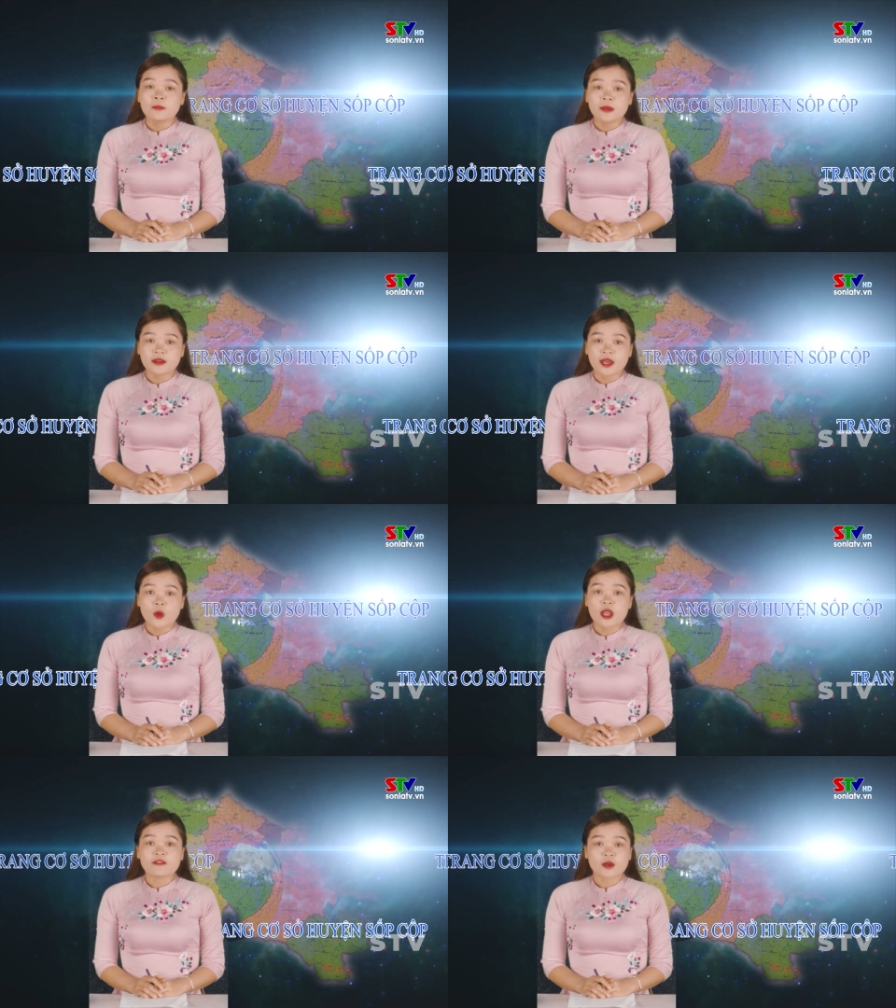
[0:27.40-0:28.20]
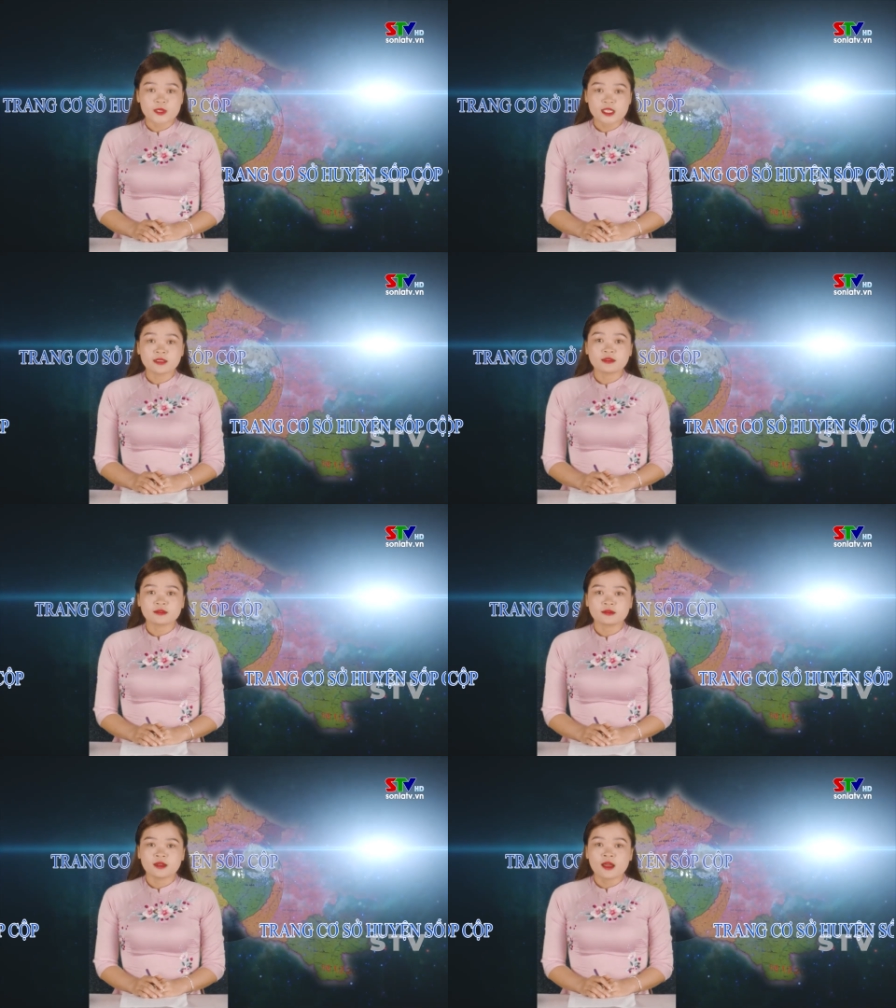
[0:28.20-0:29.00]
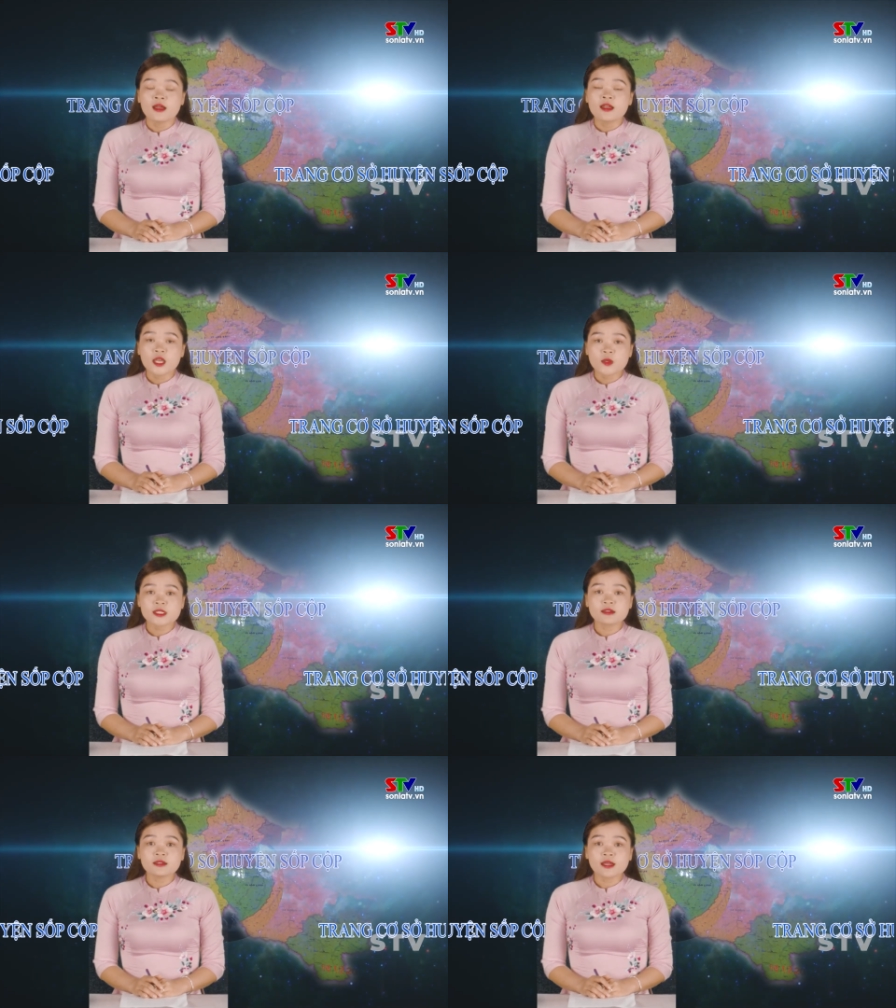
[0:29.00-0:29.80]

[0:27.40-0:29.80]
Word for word: Mở đầu là phóng sự, lưu giữ